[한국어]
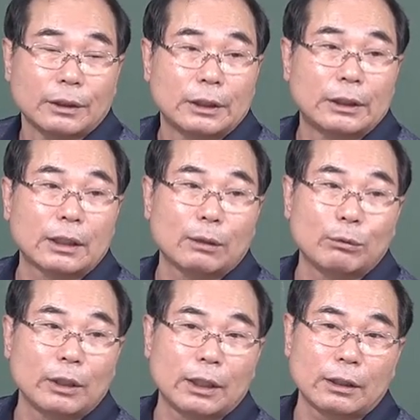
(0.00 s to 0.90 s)
그러다
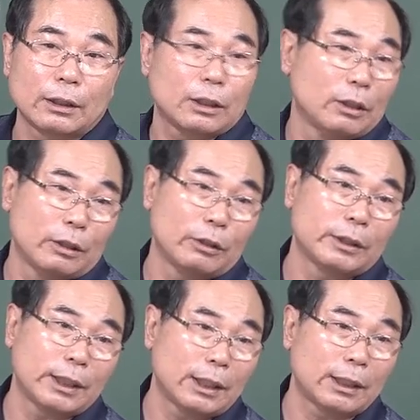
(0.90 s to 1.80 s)
보니까 그런
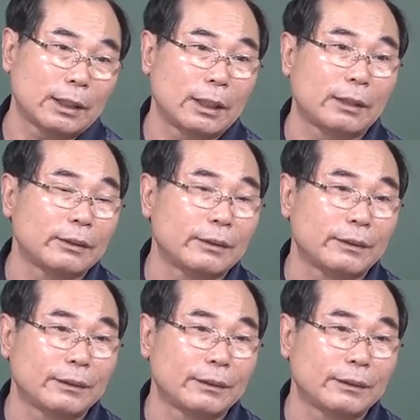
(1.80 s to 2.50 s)
현상이 나타나는 거예요.